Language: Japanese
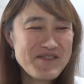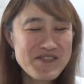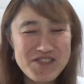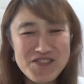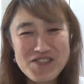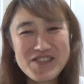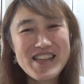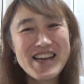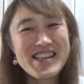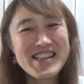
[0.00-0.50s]

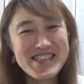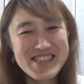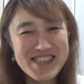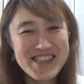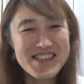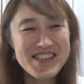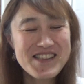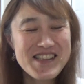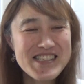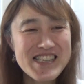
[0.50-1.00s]
そんな話
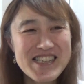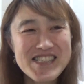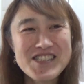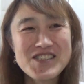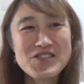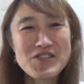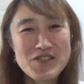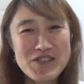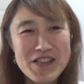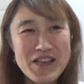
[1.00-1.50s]
で、写
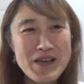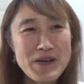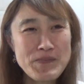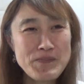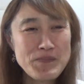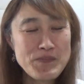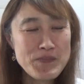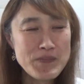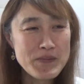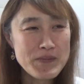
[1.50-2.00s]
真撮って、
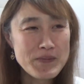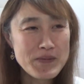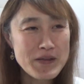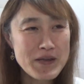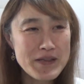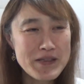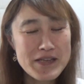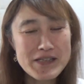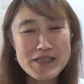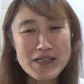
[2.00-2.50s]

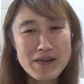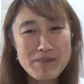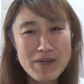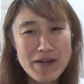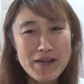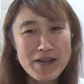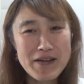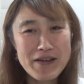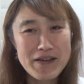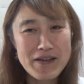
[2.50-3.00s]
で、
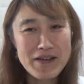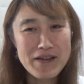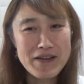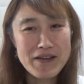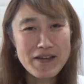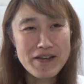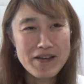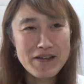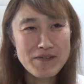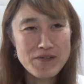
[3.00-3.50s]

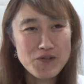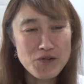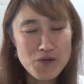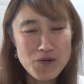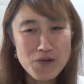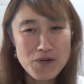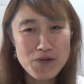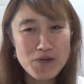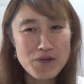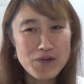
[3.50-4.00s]
デジカメ
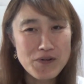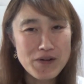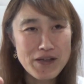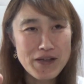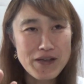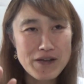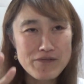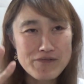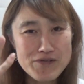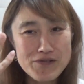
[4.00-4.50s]
と、
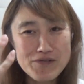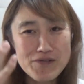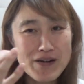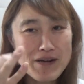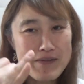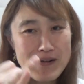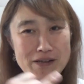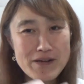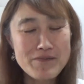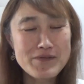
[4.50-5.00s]
えー、普通の
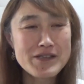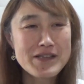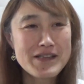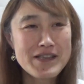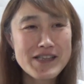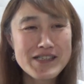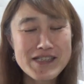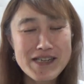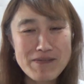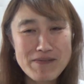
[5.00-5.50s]
カメラで持って
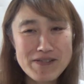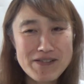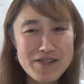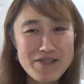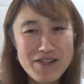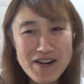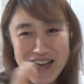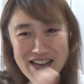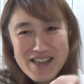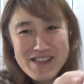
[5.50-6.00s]
デジカメで、
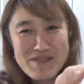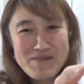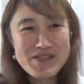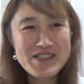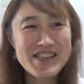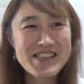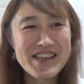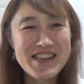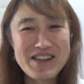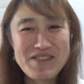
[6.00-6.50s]
ほらって見
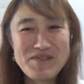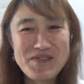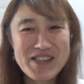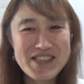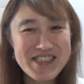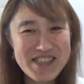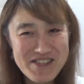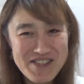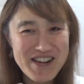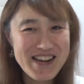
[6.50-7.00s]
せたら
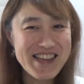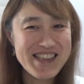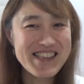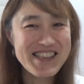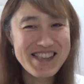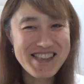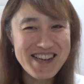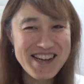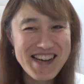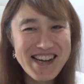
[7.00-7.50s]
めっちゃ笑っ
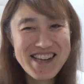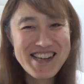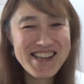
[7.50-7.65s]
てた。